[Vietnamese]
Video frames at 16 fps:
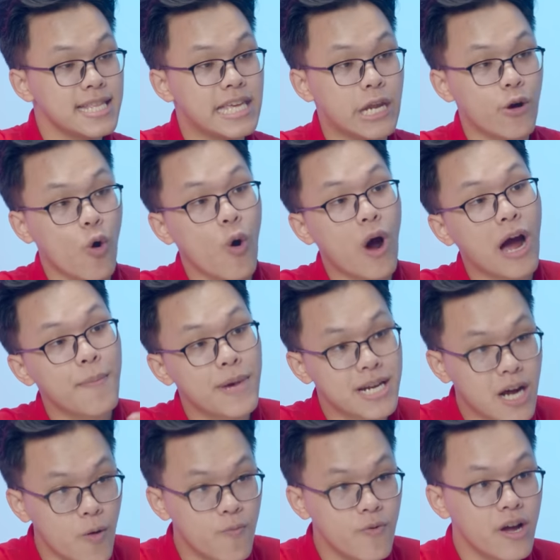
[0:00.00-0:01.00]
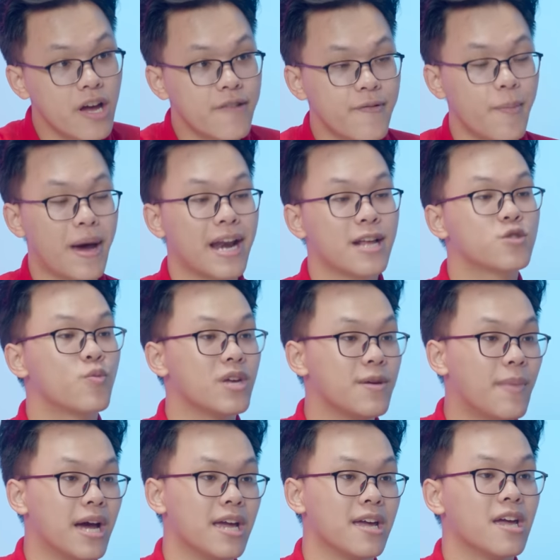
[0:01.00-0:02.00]
thì nó có khác biệt không? Và bạn đang dùng
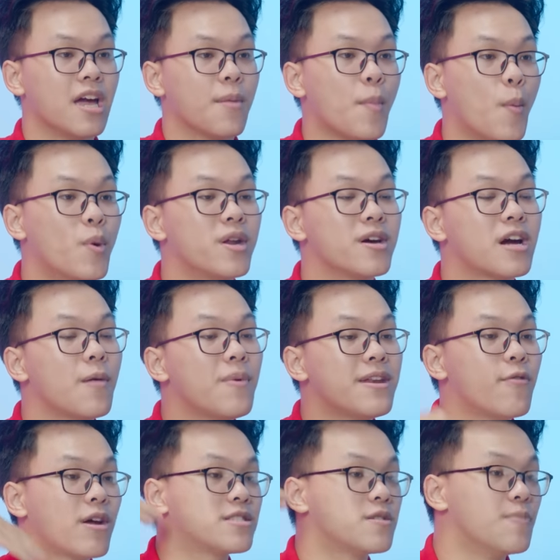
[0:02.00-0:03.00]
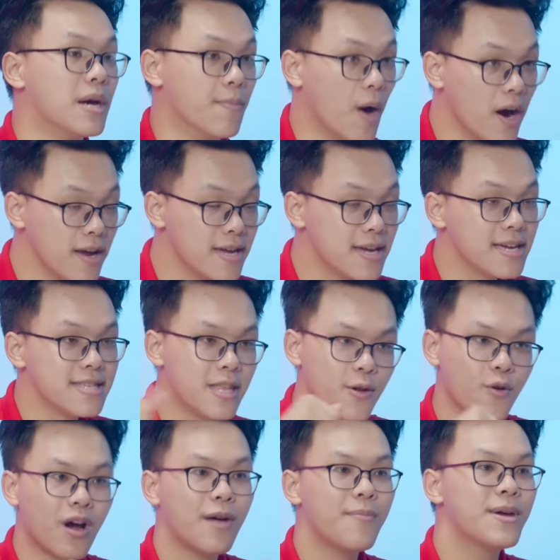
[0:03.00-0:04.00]
i bảy, bạn muốn nâng cấp lên Ryzen bảy mới
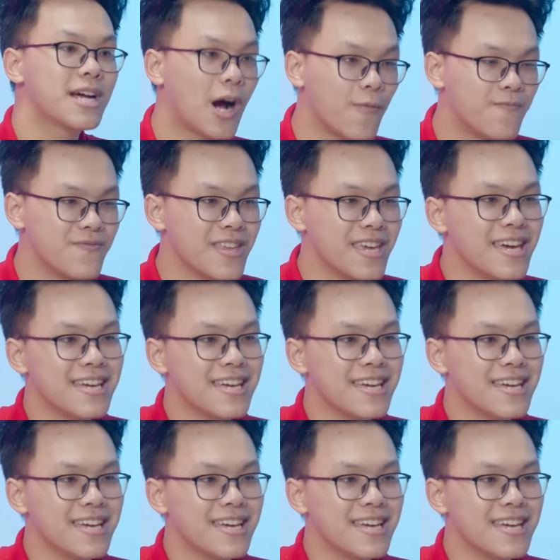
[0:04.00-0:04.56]
thì nó có khác biệt không?